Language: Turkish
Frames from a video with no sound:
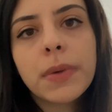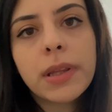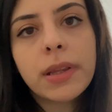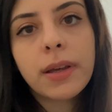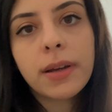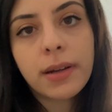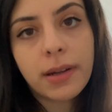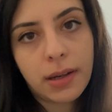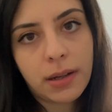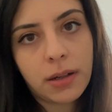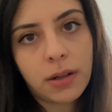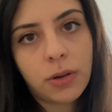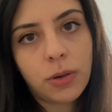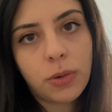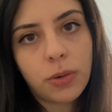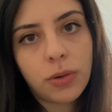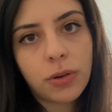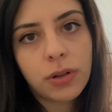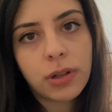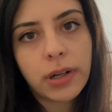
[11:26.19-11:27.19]
Bir de
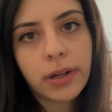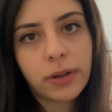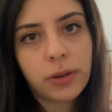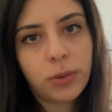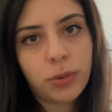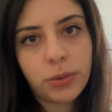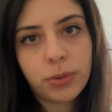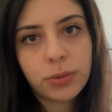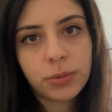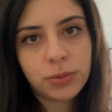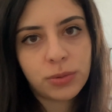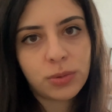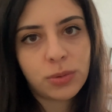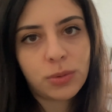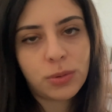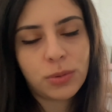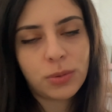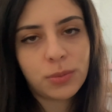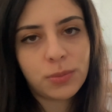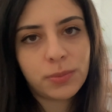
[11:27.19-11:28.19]
kakao. Kakaoyu
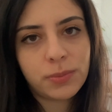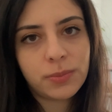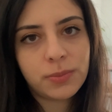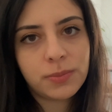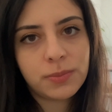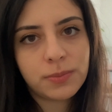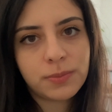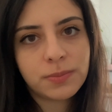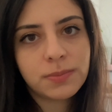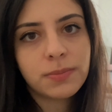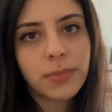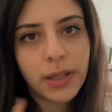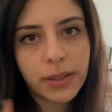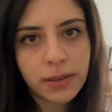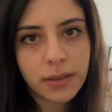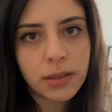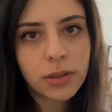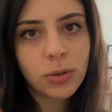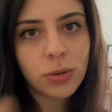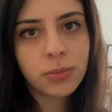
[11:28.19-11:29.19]
unuttum.
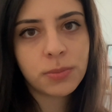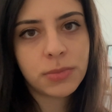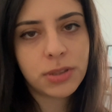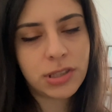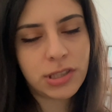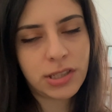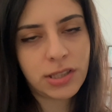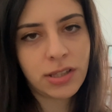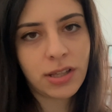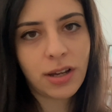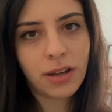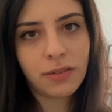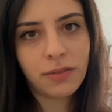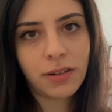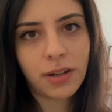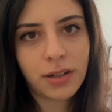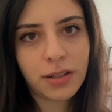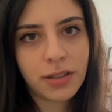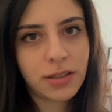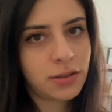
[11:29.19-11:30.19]
Ben de diyorum bir şey daha var.